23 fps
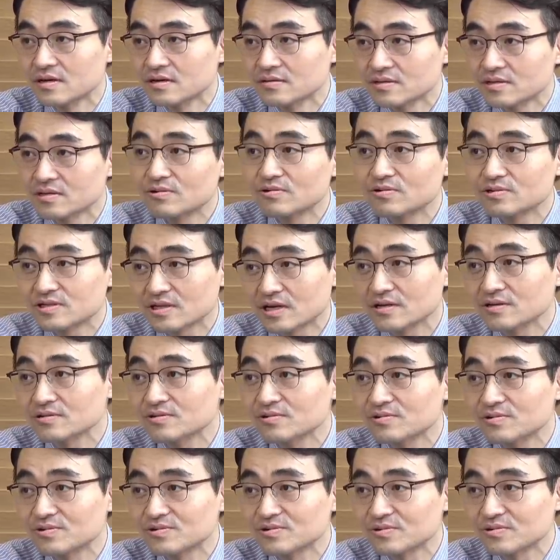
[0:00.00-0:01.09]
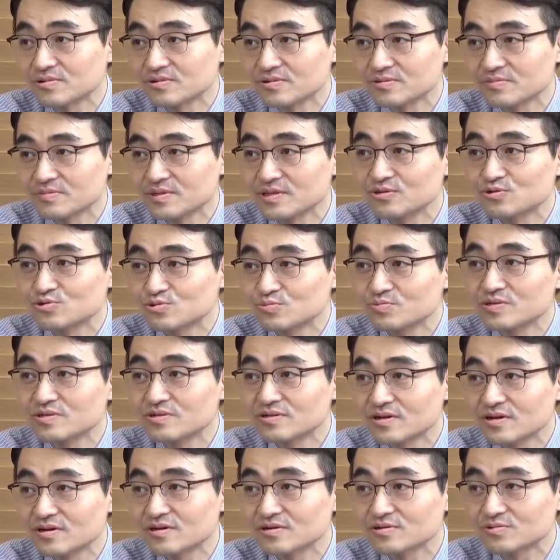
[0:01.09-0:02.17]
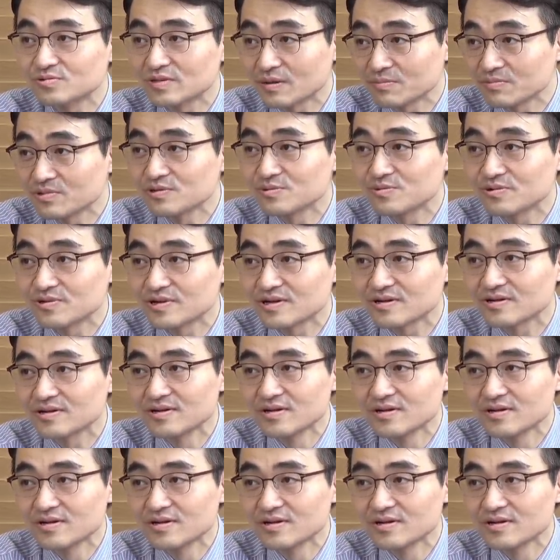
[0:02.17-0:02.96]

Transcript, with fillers: 근데 이거를 잘했던 거죠. 미리 준비를 해가지고 남들보다.